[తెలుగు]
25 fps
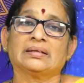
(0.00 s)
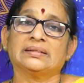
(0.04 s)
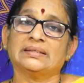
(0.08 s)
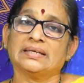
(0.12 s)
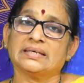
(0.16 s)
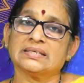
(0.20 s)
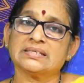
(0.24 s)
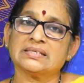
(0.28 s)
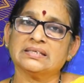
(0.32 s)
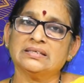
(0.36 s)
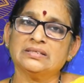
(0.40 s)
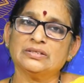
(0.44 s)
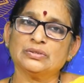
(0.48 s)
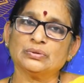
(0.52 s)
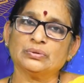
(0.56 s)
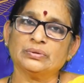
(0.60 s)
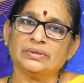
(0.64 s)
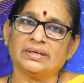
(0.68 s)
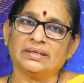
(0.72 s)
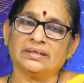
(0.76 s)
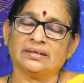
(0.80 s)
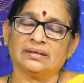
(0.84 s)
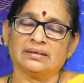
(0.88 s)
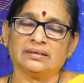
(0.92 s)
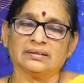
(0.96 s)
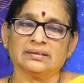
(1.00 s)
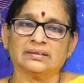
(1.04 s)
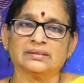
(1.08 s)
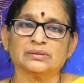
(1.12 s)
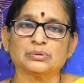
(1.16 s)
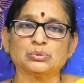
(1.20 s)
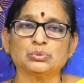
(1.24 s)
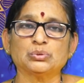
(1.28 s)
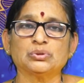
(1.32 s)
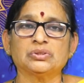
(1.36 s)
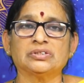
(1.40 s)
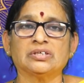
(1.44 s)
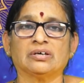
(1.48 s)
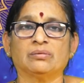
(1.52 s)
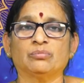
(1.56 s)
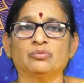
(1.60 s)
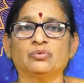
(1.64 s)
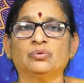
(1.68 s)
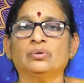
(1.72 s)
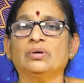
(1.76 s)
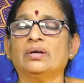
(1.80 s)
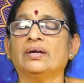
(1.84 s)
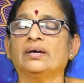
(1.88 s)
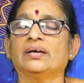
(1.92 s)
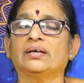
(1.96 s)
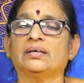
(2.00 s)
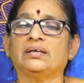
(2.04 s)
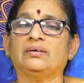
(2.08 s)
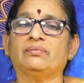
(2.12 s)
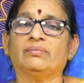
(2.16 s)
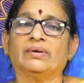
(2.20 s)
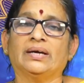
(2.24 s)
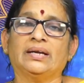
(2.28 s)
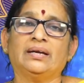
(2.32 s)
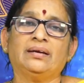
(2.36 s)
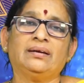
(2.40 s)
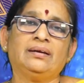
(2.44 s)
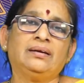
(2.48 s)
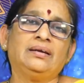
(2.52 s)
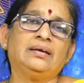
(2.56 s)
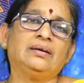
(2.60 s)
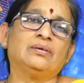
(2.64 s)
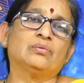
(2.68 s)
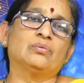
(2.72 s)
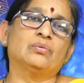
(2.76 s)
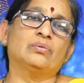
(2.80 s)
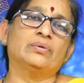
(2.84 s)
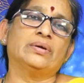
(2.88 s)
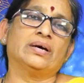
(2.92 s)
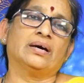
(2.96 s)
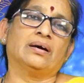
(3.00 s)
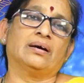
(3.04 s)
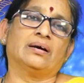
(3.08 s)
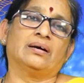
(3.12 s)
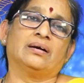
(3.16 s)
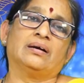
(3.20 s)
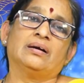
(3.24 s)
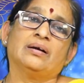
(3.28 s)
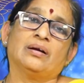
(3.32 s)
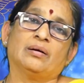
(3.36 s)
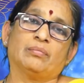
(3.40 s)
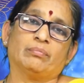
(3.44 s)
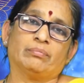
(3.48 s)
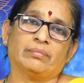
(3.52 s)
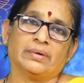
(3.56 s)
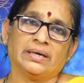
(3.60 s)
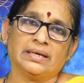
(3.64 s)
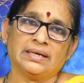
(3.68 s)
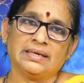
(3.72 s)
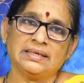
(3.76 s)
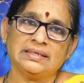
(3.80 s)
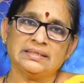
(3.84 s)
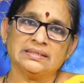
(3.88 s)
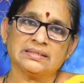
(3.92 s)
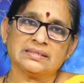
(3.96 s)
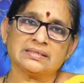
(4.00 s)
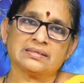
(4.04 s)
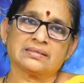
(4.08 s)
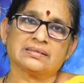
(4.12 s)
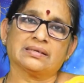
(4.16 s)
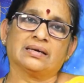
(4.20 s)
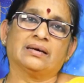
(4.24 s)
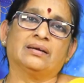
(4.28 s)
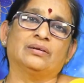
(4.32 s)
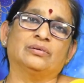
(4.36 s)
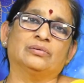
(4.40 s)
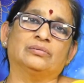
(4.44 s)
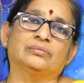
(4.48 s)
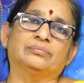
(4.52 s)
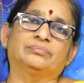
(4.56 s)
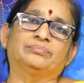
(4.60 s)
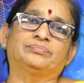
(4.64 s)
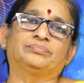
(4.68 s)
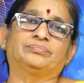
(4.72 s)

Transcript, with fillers: దర్శించుకునేటట్టుగా చూస్తాము ఇవన్నీ కూడా మన ఇష్టాలు